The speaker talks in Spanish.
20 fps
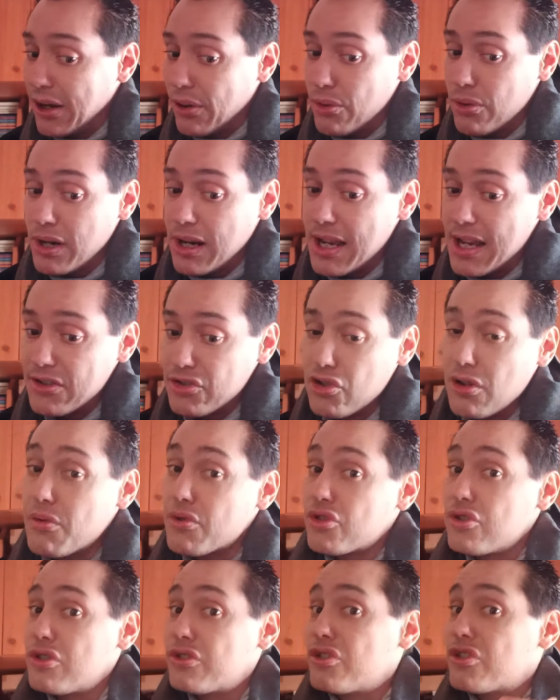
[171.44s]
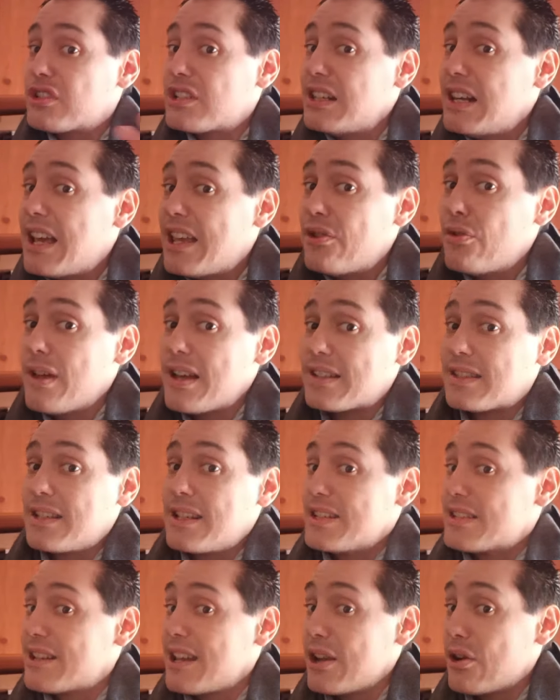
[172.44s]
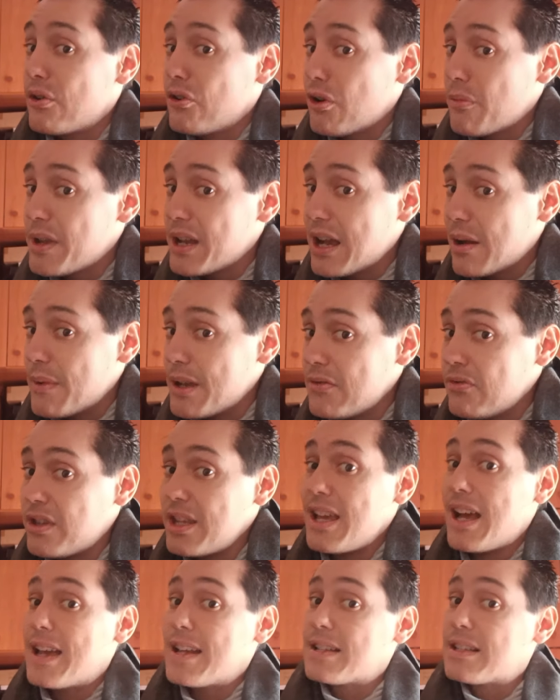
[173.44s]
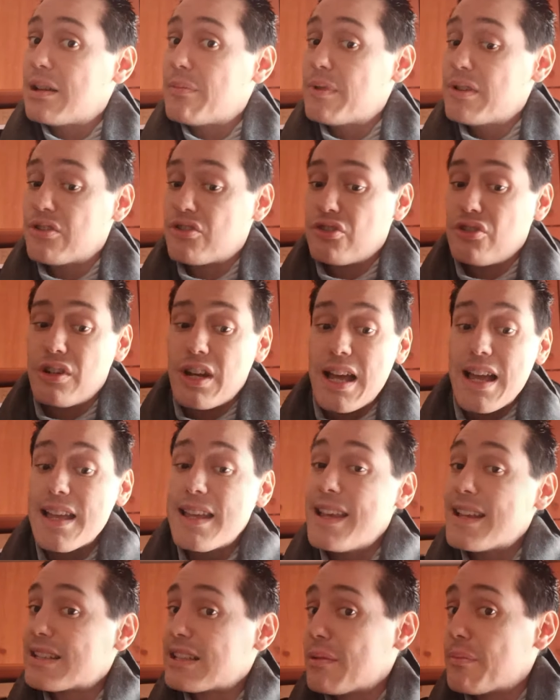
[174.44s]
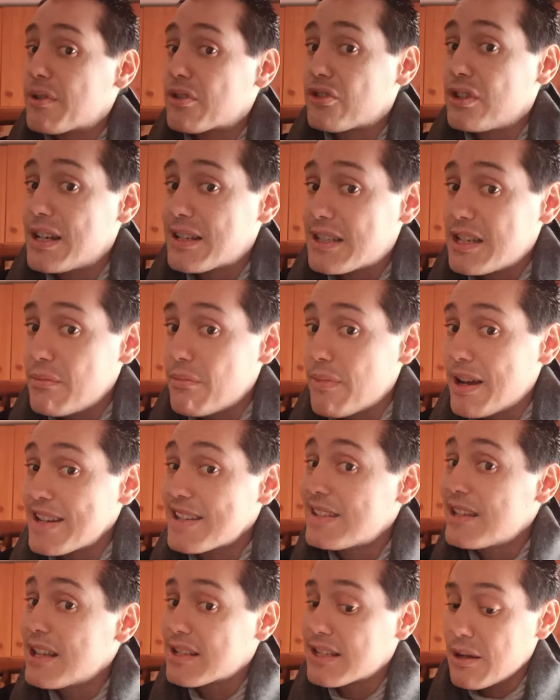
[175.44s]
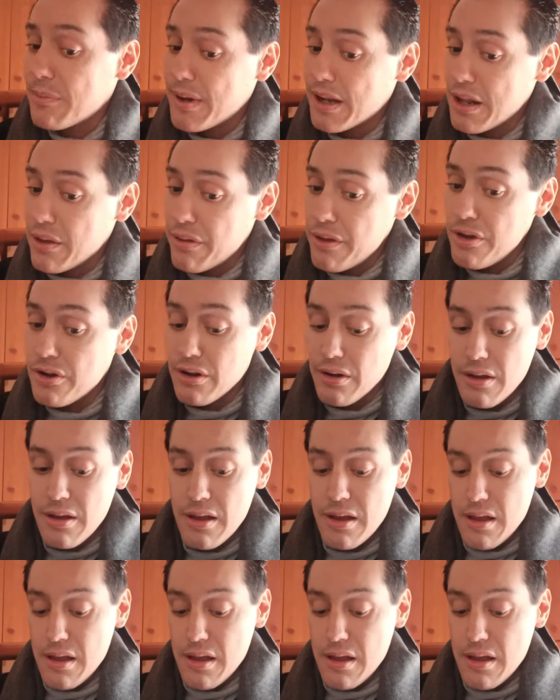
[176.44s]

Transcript: algún caso vosotros la ayudasteis económicamente a esta persona y esta persona sin más desapareció.